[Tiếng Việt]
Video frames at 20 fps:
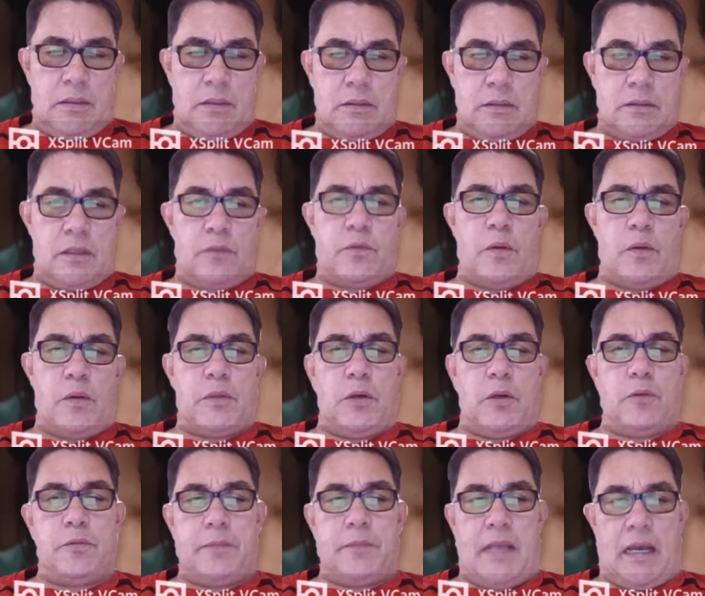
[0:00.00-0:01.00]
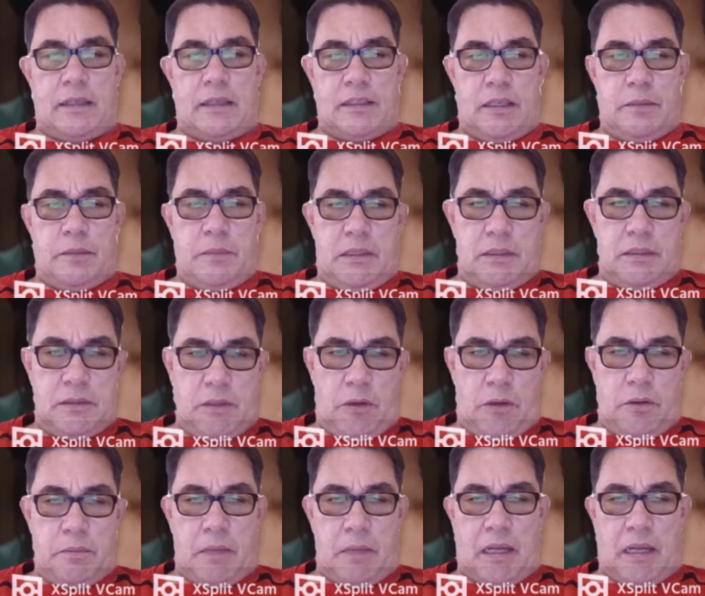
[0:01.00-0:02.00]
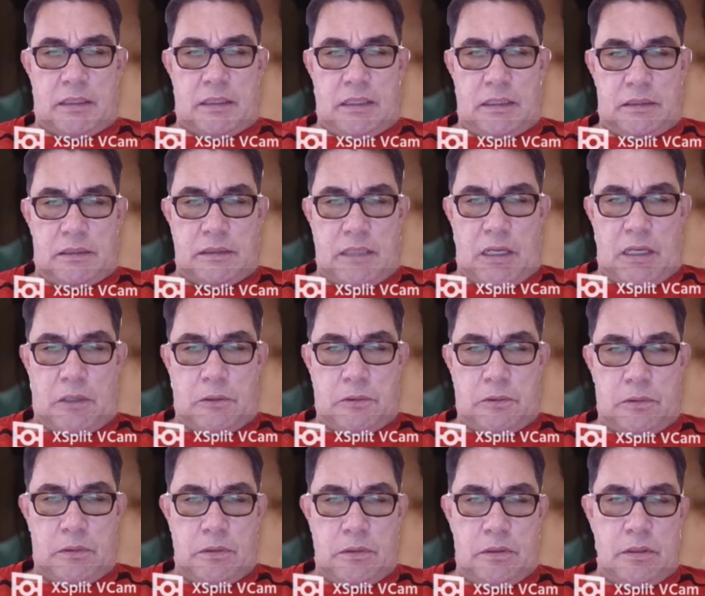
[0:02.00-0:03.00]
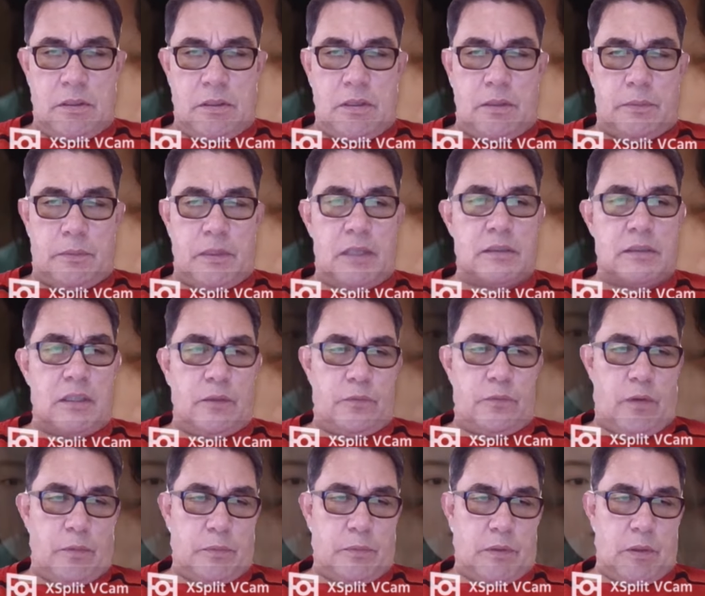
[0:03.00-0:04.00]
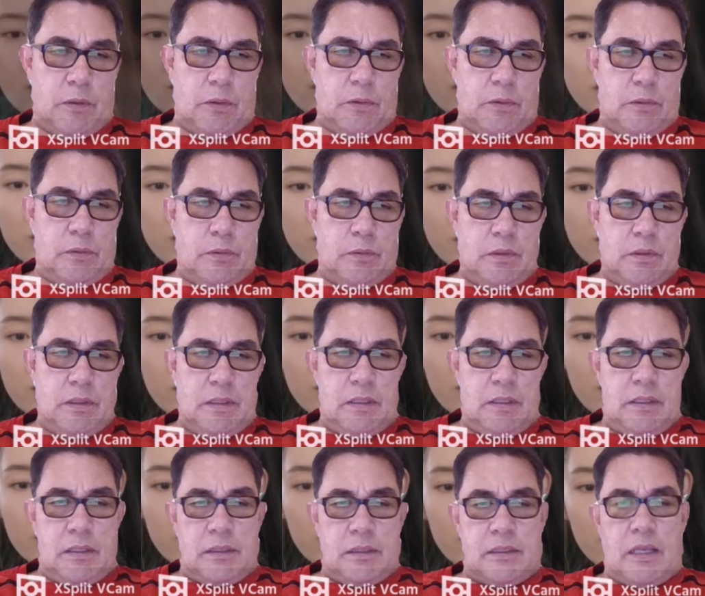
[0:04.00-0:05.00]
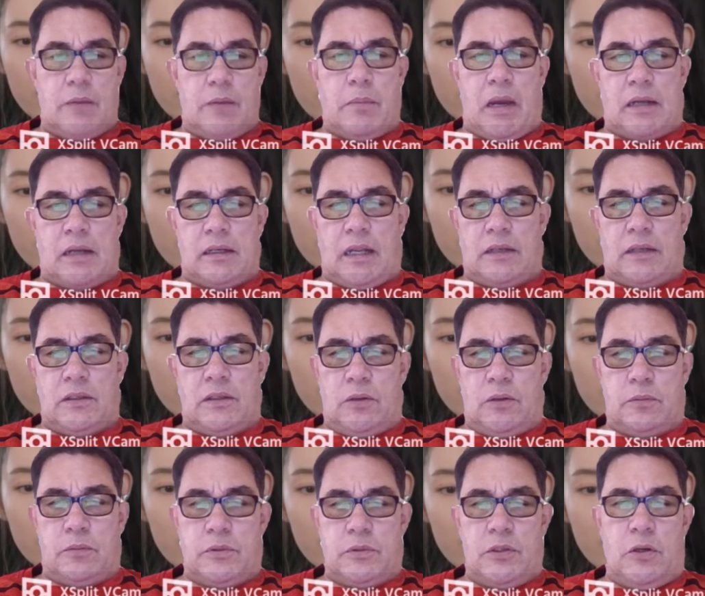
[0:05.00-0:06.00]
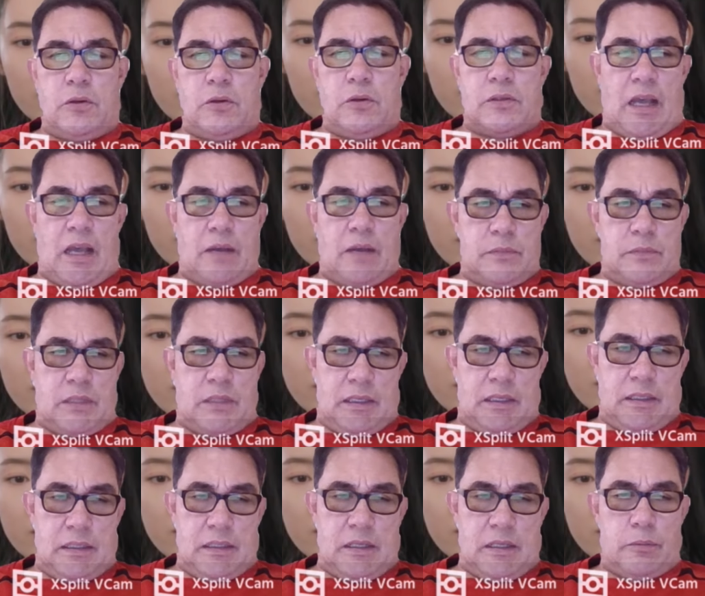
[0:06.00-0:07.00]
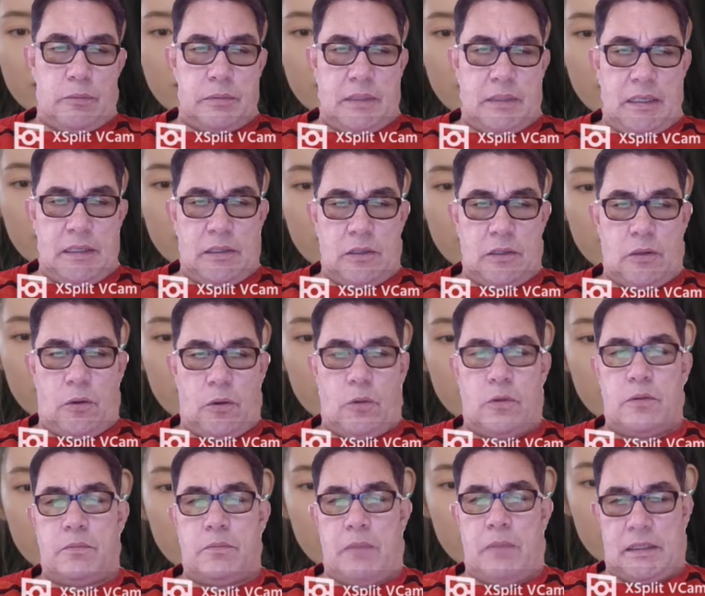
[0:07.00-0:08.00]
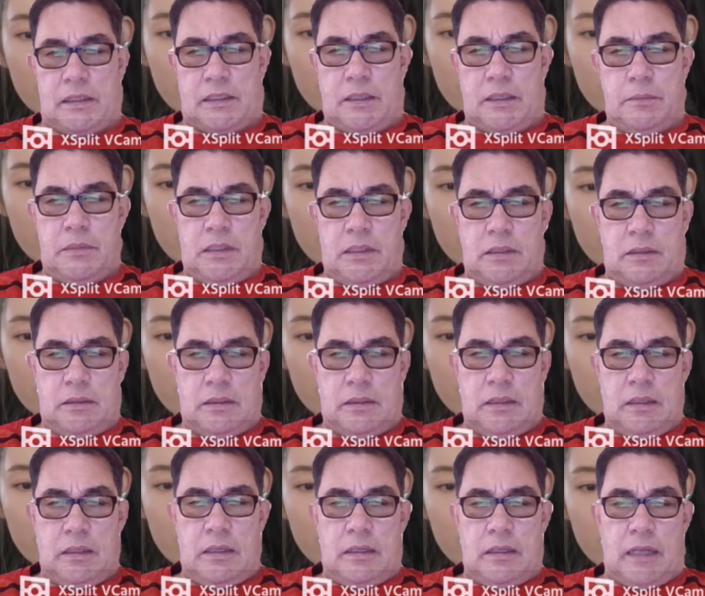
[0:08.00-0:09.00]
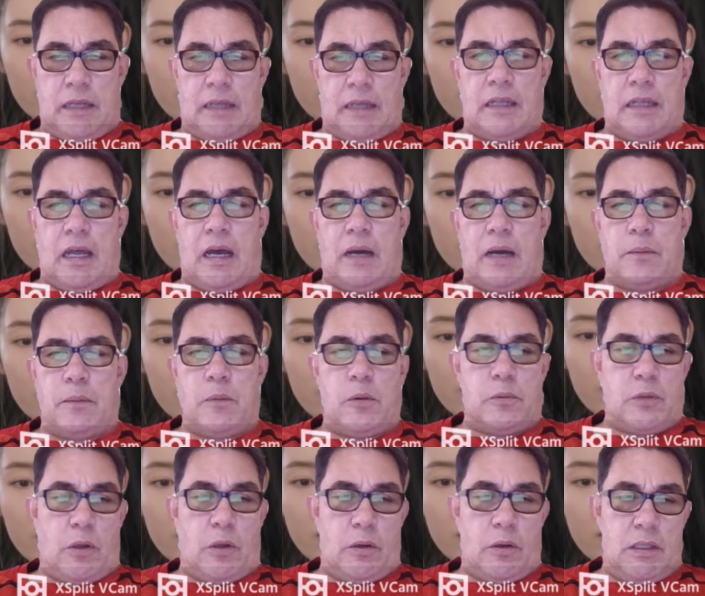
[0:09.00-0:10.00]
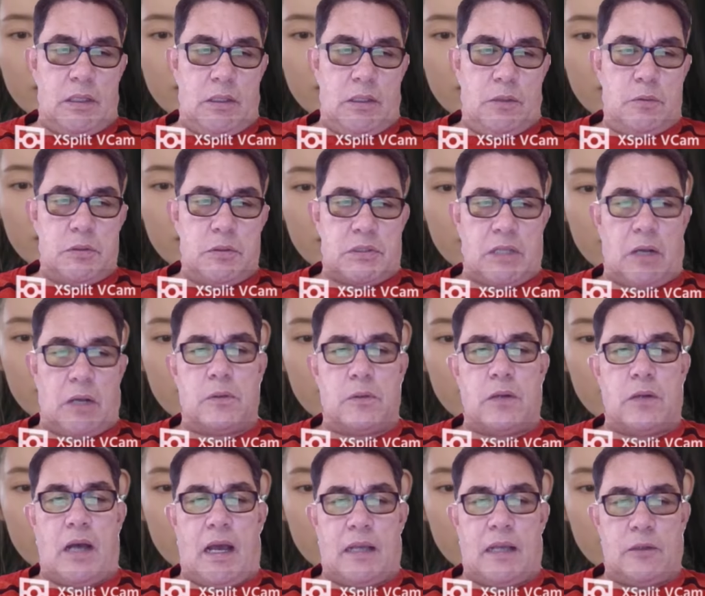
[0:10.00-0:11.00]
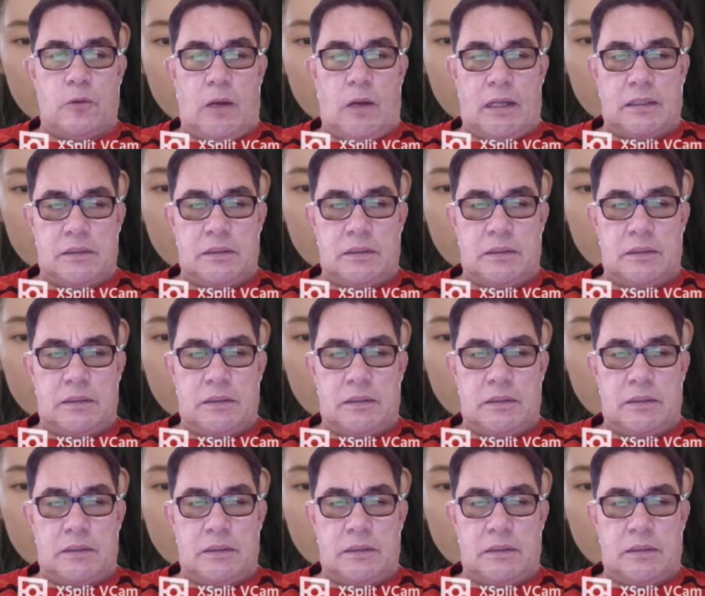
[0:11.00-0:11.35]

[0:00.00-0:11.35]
Tình Phong Vũ và Nhiễm Hương đối mặt nhìn nhau. Với tình Phong Vũ, vẻ mặt lạnh lùng vô cảm thì ngọc diện của mặt Nhiễm Hương lại là một nỗi ưu sầu ai quán.